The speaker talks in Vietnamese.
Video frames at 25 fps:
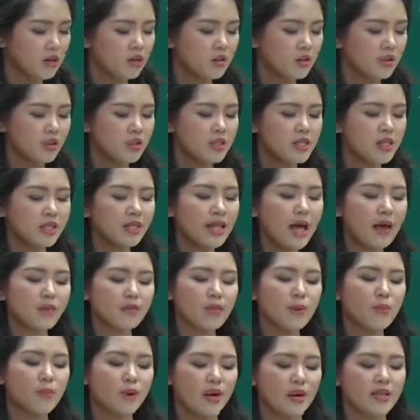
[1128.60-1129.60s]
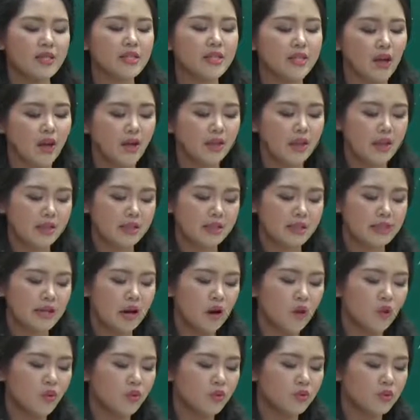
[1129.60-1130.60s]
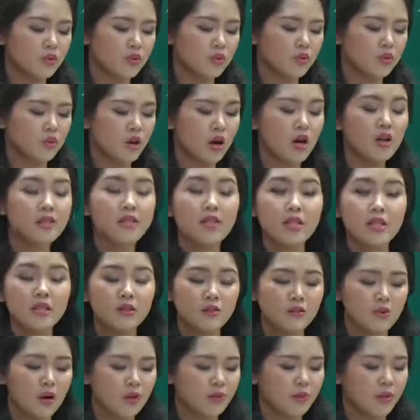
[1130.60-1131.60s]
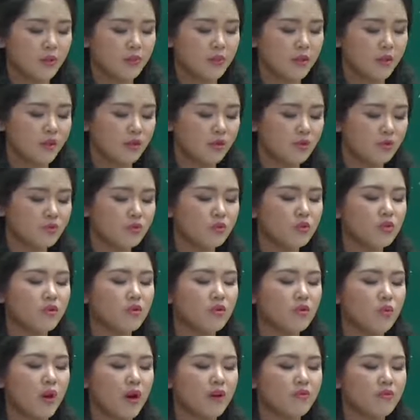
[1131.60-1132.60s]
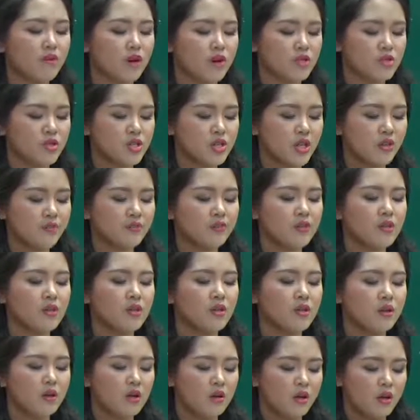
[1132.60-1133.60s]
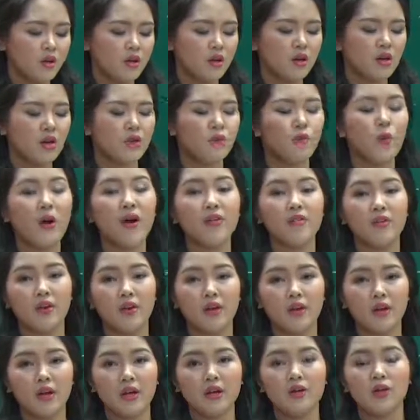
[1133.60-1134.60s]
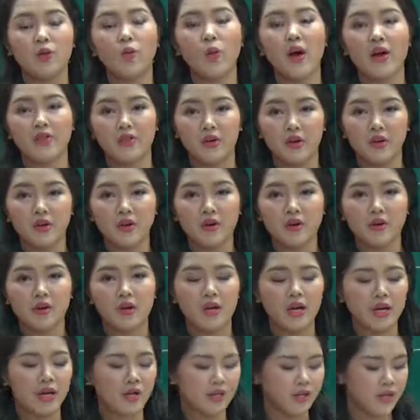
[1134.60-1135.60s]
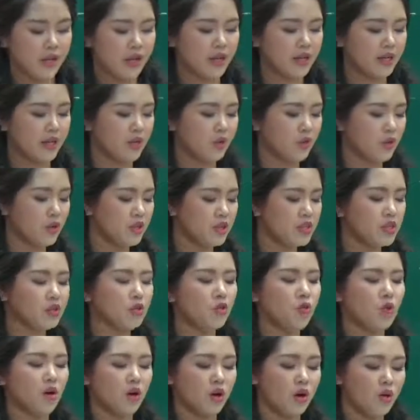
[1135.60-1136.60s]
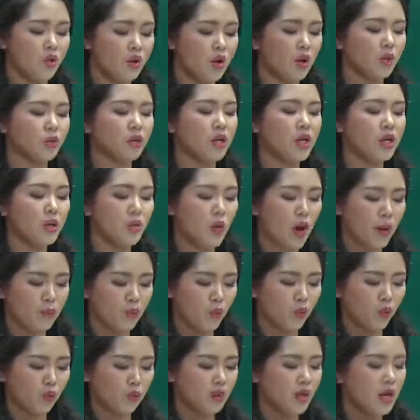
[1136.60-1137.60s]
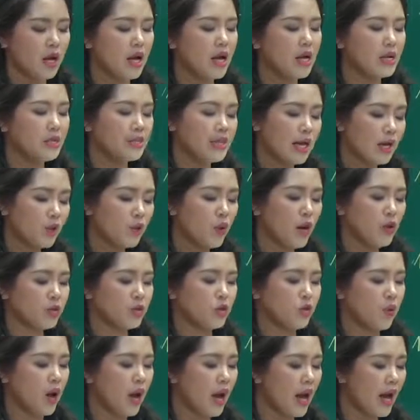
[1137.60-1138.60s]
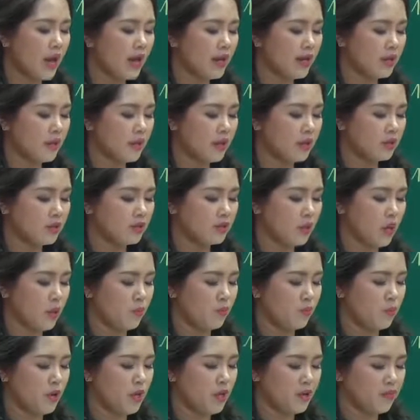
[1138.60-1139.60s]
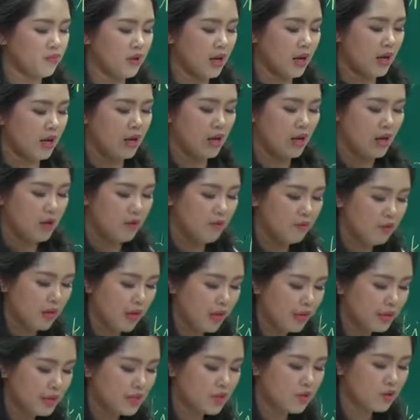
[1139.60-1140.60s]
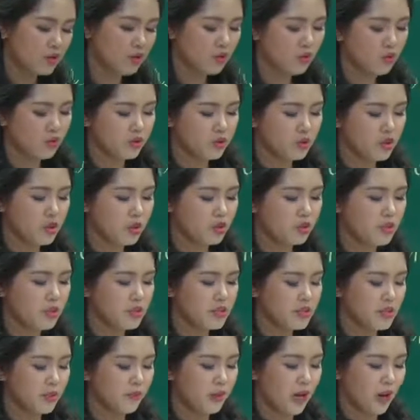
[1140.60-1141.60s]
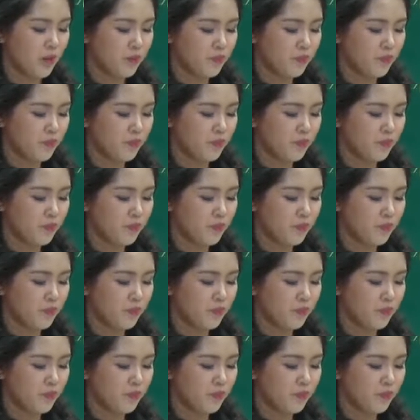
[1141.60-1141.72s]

nó sẽ tạo ra một cái gì đó ở đằng sau causing đúng không vậy mình cũng cứ khoanh vào shift of weather in the weather Đấy, đấy là keywords của câu đầu tiên đoạn 1 Sang đoạn số 2 các bạn thử đọc lên và và gạch chân cho cô những keywords xem nào